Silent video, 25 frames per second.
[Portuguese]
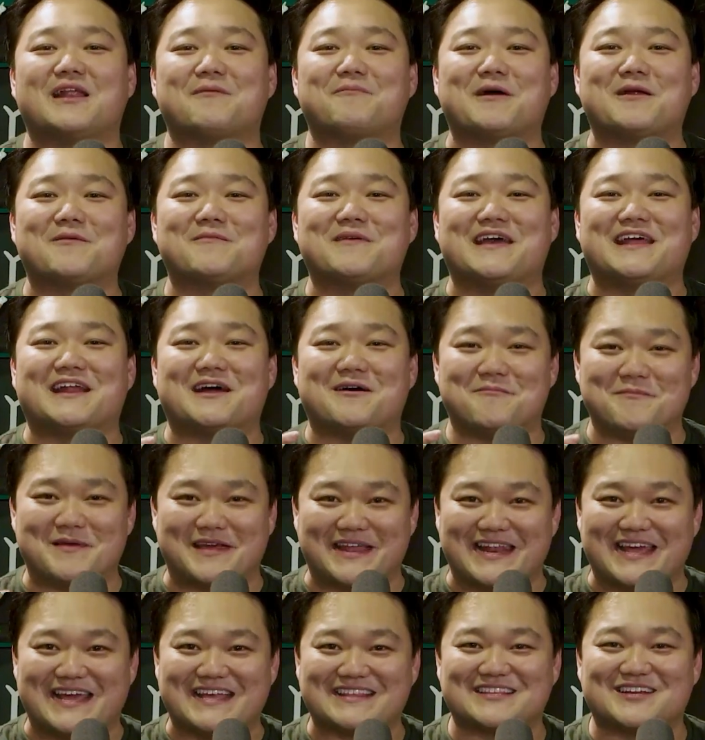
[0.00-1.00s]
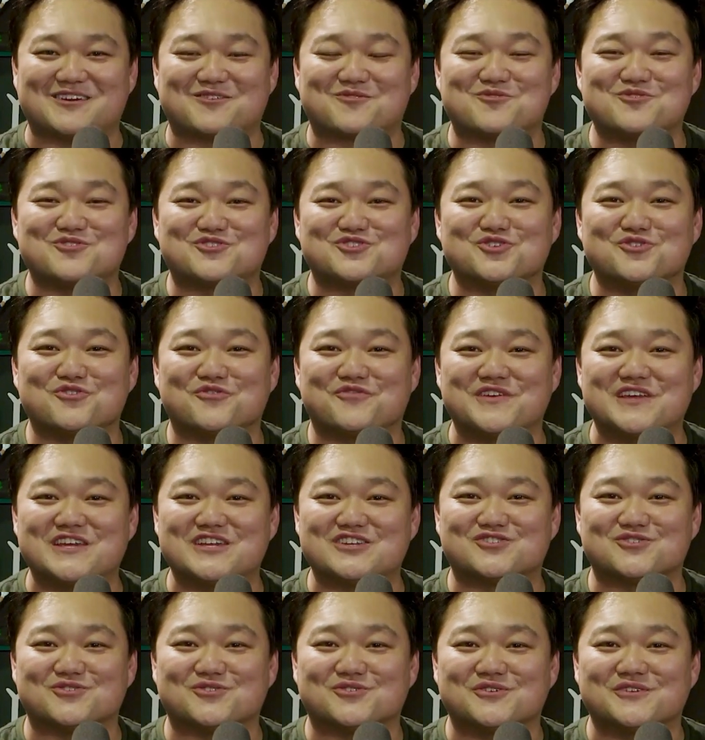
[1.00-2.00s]
Palmeira. Beleza? Curtiu o
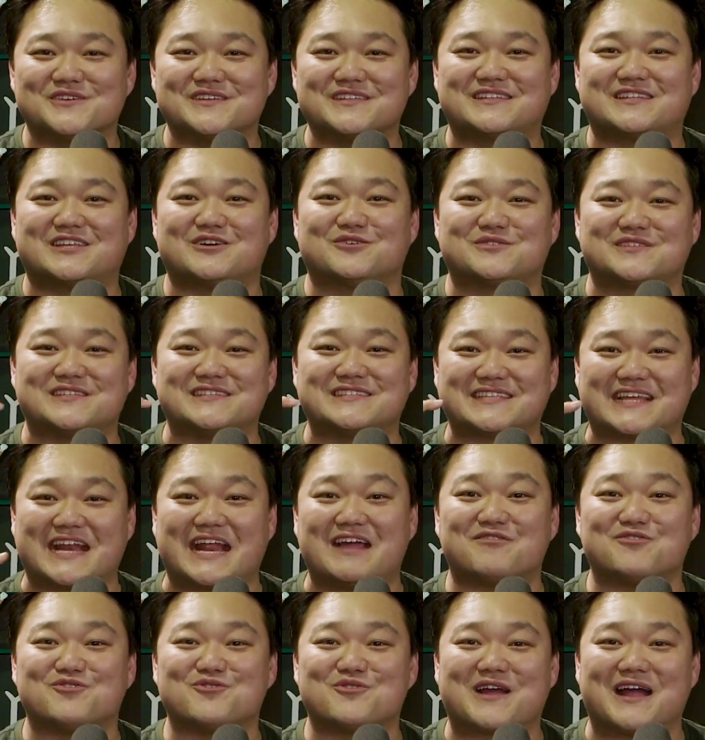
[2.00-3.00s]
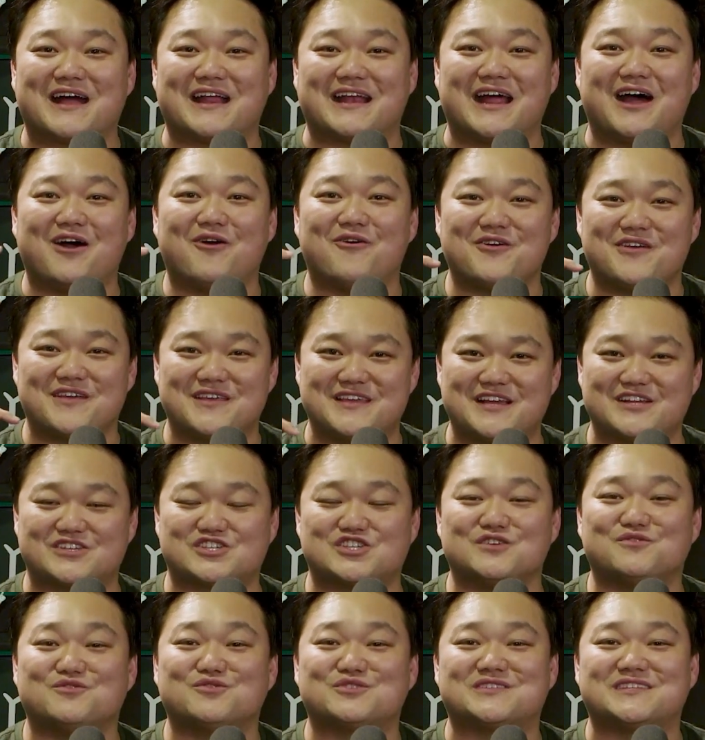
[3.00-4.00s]
vídeo? Então se inscreve no canal e
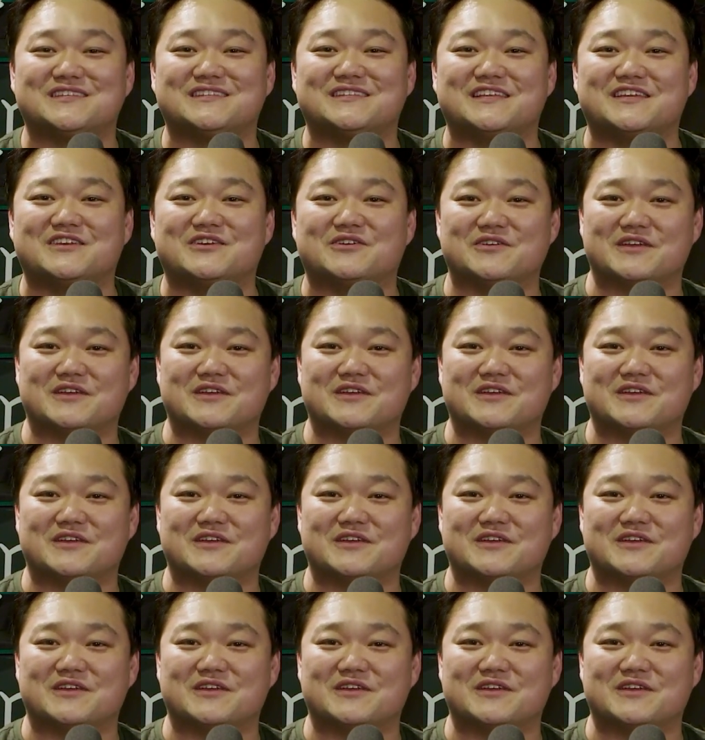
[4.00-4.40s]
ativa o sininho.